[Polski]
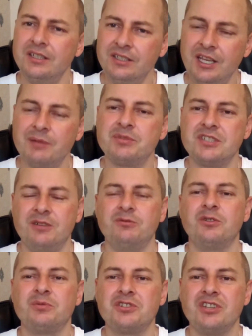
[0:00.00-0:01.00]
Nie
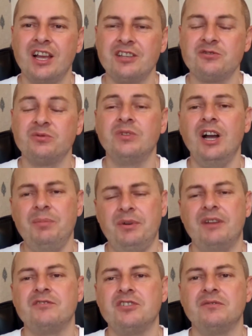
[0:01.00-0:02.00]
przyjaciół, a
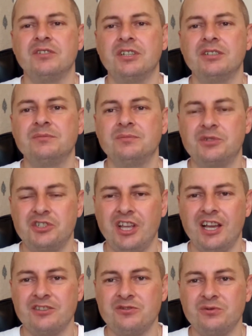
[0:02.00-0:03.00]
prawdziwych
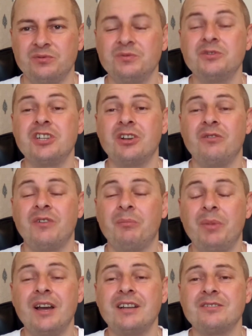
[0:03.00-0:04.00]
przyjaciół. Czego
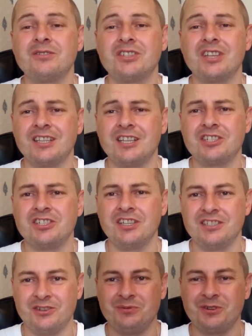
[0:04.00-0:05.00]
Wam bardzo serdecznie
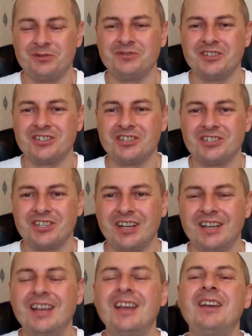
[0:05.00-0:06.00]
i sobie również życzę.
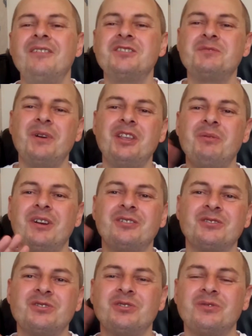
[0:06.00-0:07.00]

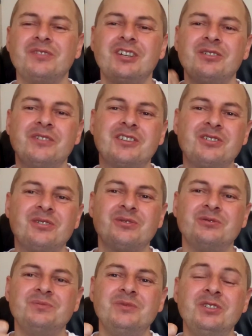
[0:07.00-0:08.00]
Wspaniałego, cudownego
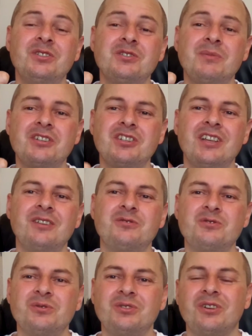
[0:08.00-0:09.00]
wieczoru i do zobaczenia
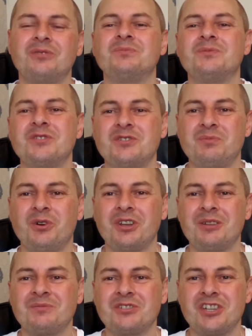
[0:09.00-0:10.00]
już jutro. Z
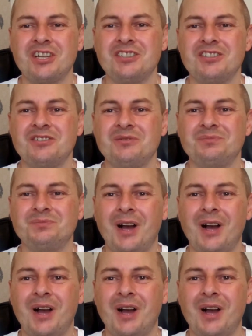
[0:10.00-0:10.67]
Bogiem, cześć.